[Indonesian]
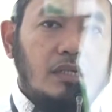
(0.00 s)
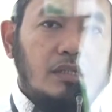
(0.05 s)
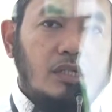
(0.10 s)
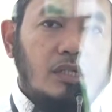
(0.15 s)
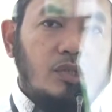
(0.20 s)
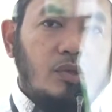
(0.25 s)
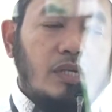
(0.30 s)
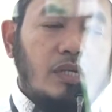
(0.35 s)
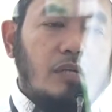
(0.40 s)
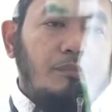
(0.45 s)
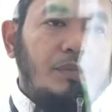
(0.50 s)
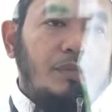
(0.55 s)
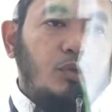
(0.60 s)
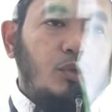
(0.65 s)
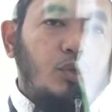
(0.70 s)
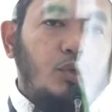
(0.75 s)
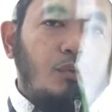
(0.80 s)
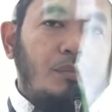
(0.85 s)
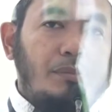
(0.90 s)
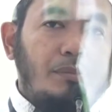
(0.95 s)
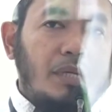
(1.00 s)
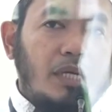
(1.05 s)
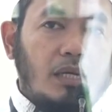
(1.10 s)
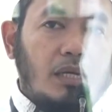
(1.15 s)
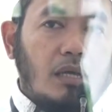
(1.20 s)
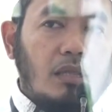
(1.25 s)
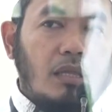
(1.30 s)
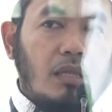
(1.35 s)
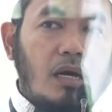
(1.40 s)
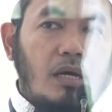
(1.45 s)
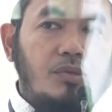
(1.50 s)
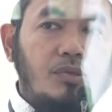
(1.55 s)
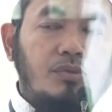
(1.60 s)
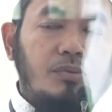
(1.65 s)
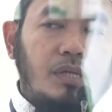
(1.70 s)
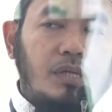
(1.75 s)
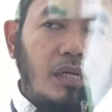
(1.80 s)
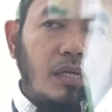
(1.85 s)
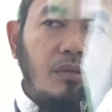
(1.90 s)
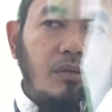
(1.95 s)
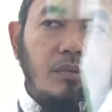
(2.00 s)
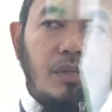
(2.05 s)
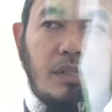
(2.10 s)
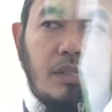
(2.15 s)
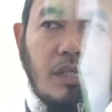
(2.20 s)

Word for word: Sesuai dengan petunjuk bimbingan Allah Subhanahu wa